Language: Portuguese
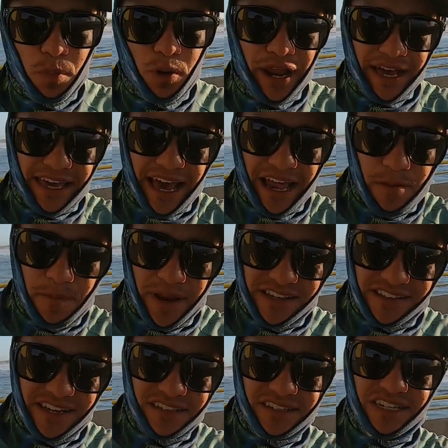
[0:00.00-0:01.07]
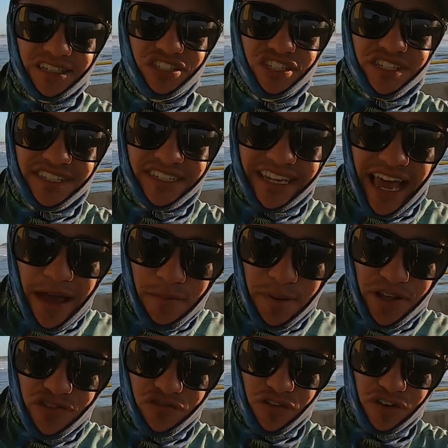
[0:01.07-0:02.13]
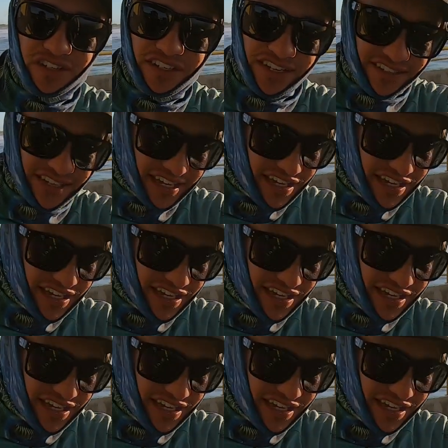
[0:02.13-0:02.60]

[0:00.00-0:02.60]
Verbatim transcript: por aquela presença de sempre de vocês